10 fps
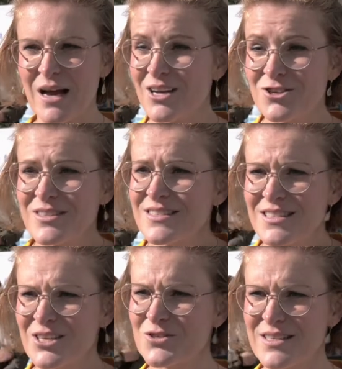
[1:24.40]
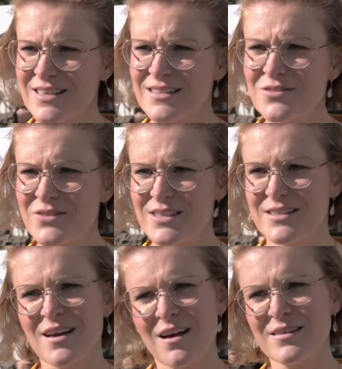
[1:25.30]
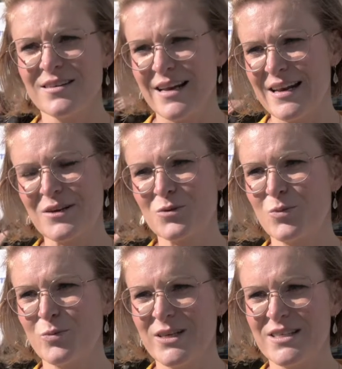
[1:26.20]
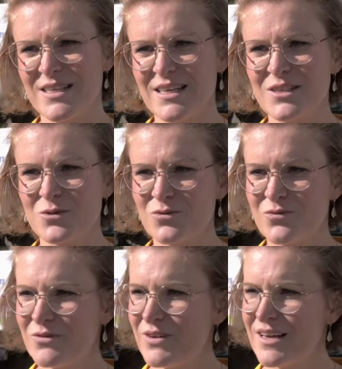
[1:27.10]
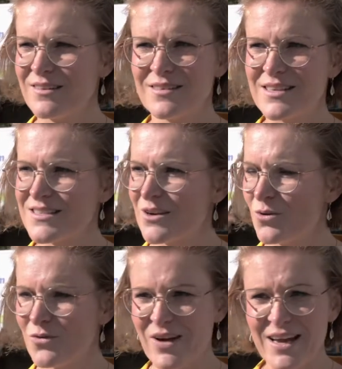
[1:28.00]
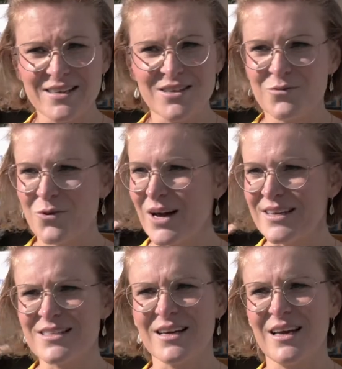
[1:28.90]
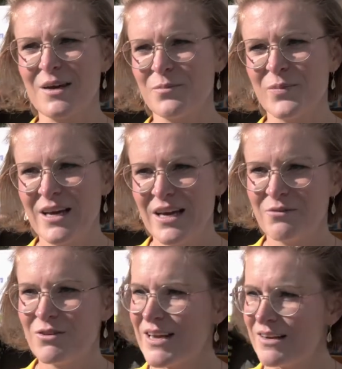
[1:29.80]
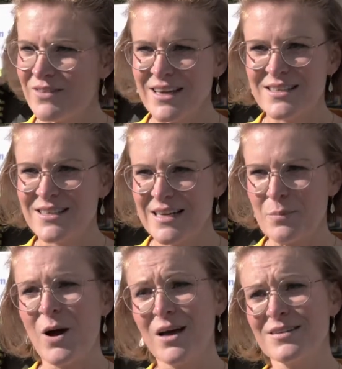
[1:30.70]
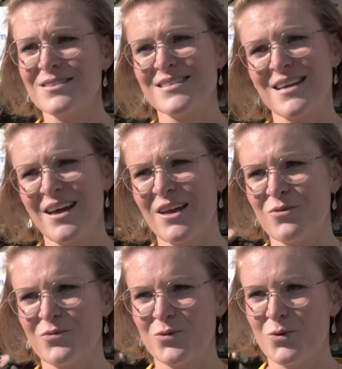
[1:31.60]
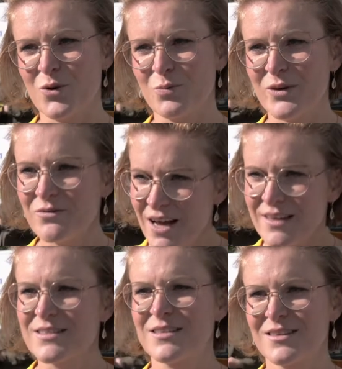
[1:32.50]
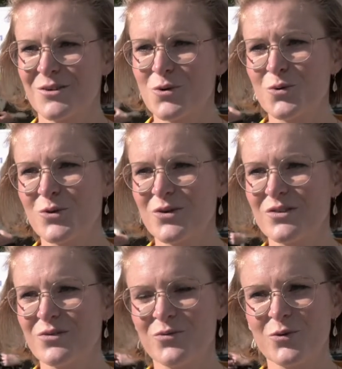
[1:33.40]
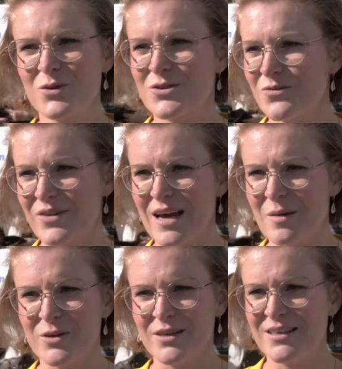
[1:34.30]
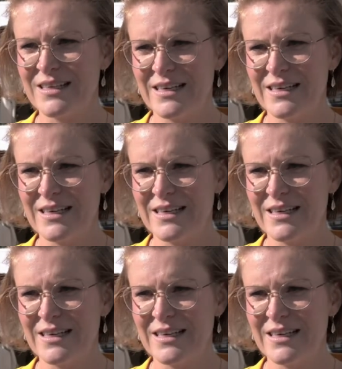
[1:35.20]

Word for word: engagieren sich ja schon seit ganz vielen Jahren in der Elektromobilität und wir werden das auch weiter vorantreiben. Wir werden weiterhin der Partner sein für Privatkunden, für das Gewerbe